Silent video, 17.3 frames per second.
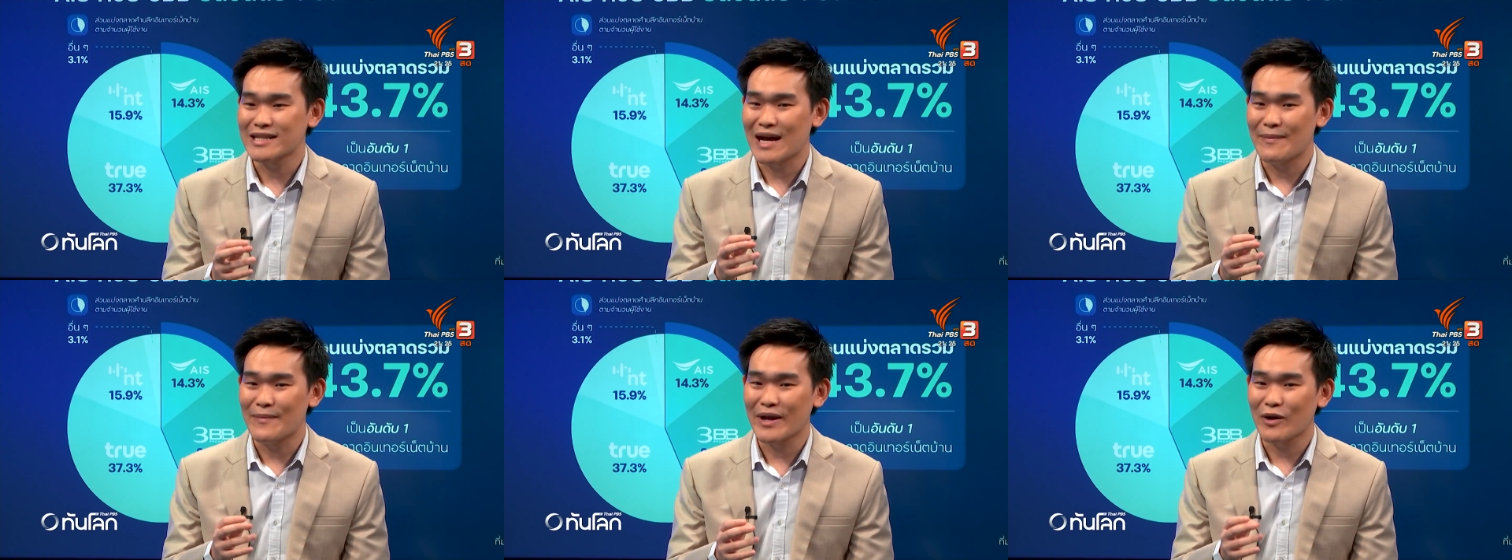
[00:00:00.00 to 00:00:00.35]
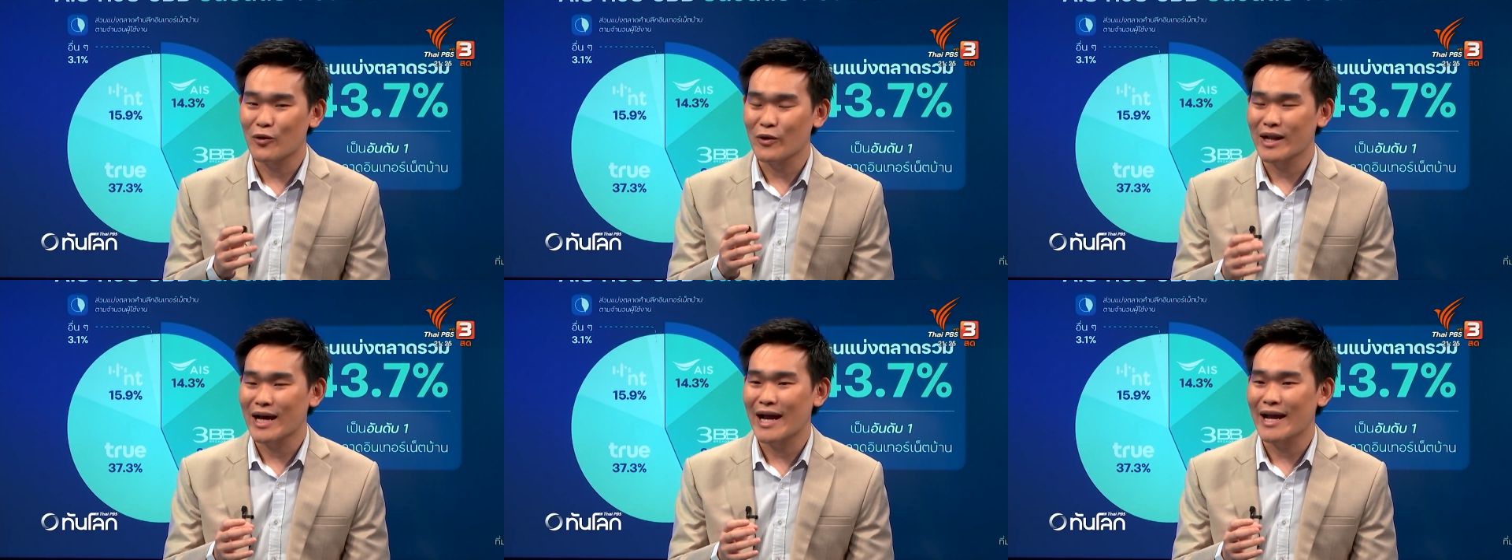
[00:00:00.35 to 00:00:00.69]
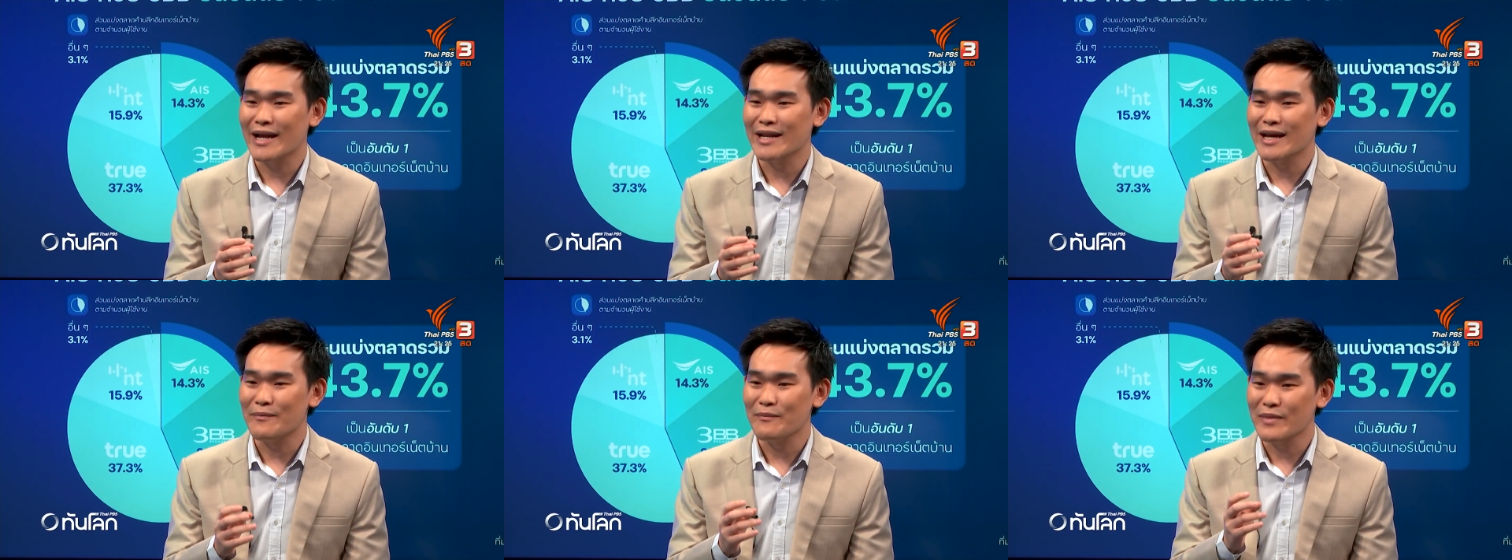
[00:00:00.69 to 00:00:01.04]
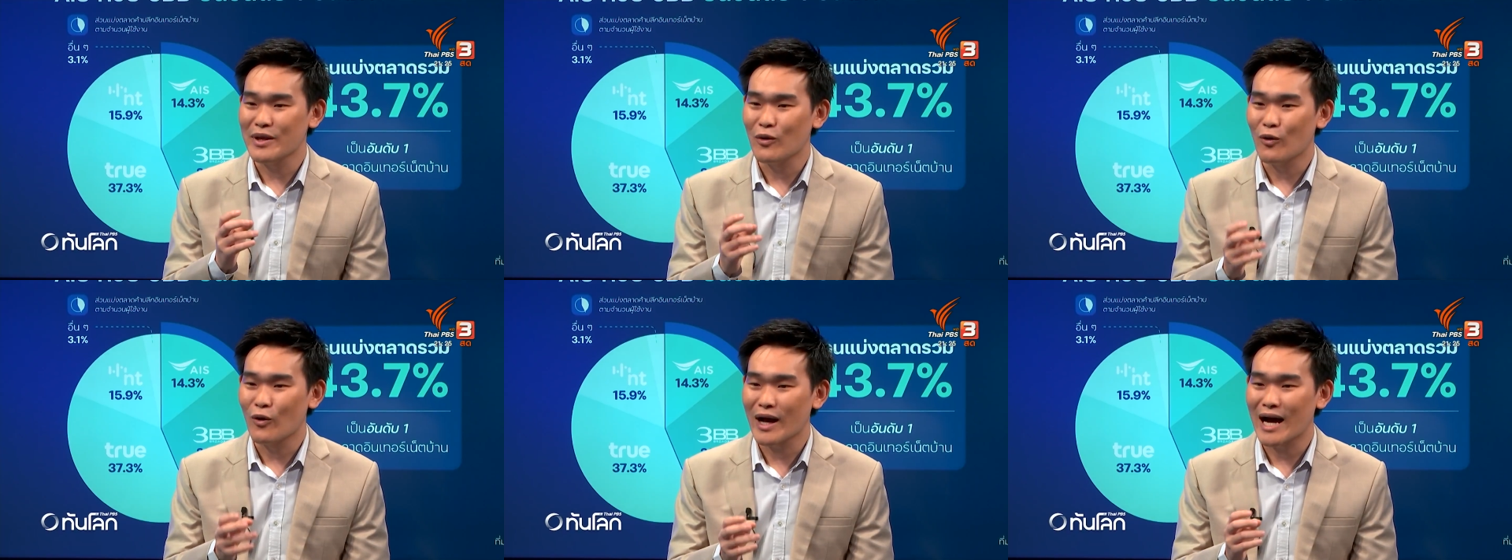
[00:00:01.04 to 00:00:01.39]
วเนี่ยจะทำให้คนไทย
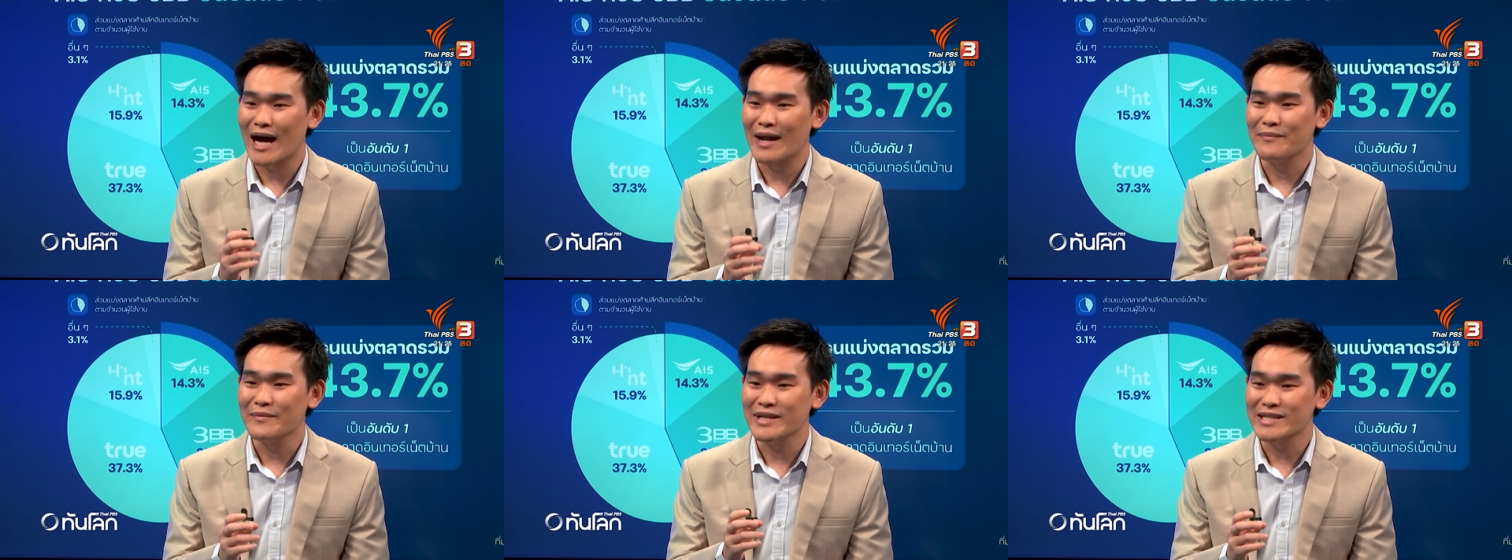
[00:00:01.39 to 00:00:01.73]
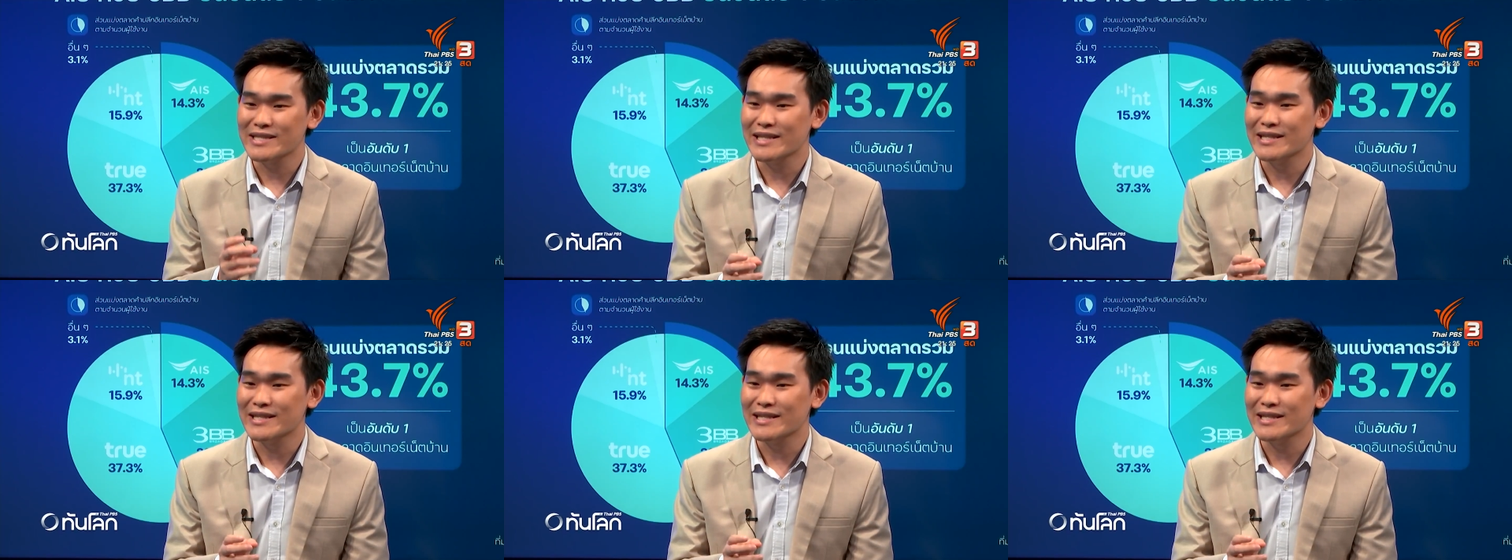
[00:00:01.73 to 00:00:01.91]
เนี่ยมีโอกาส